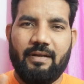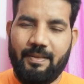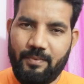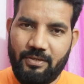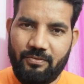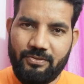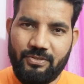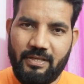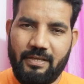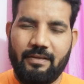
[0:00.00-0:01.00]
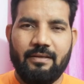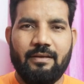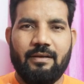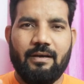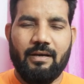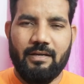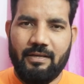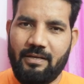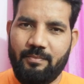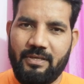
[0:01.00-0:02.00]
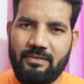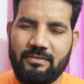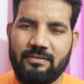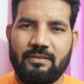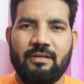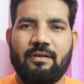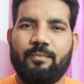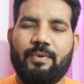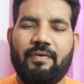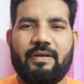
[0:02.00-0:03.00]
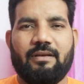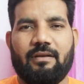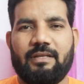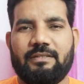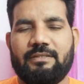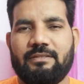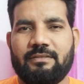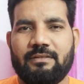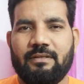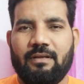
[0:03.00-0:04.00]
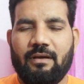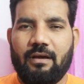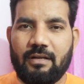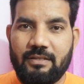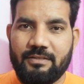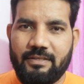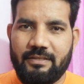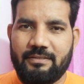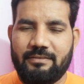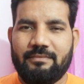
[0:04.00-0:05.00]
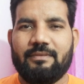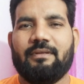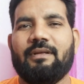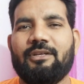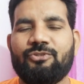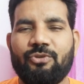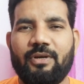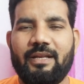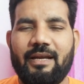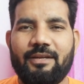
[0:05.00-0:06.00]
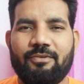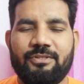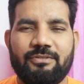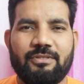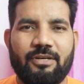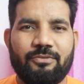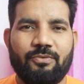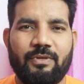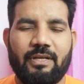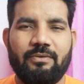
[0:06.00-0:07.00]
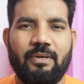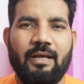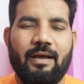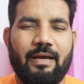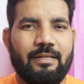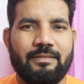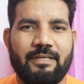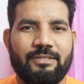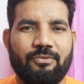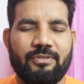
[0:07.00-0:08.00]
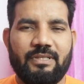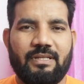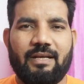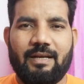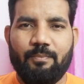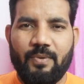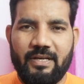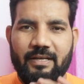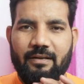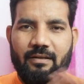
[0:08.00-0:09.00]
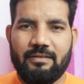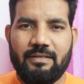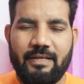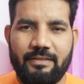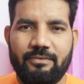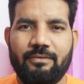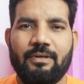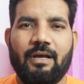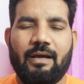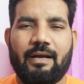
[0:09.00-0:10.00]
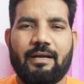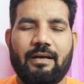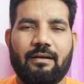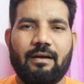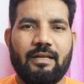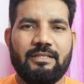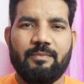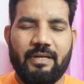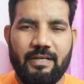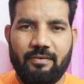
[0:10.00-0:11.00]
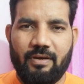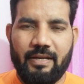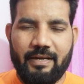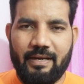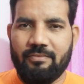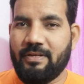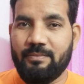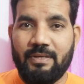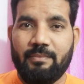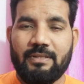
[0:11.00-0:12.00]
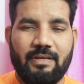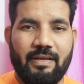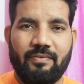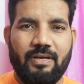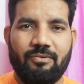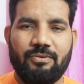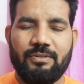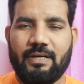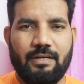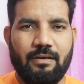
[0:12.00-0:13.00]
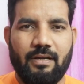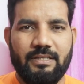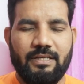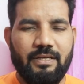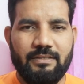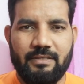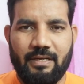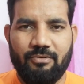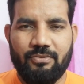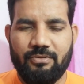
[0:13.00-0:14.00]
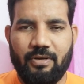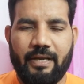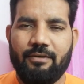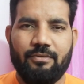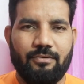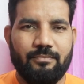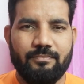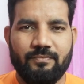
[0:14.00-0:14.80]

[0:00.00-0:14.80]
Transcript: డీమ్డ్ యూనివర్సిటీ అటానమస్ ప్రైవేట్ కాలేజ్ ఆర్ అదర్ స్టేట్స్ సో ఇలాంటి క్వశ్చన్స్ అడుగుతూ ఉన్నారు అదర్ స్టేట్స్ గురించి అయితే నాకు కంప్లీట్గా నాలెడ్జ్ లేదు అక్కడ కాలేజ్ని బట్టి వాళ్ళు ఇక్కడ అడ్వర్టైజ్మెంట్ మాత్రం హెవీగా ఉంటుంది అక్కడ కాలేజ్ ఎడ్యుకేషన్ ఎలా ఉంటుందో ఐ డోంట్ నో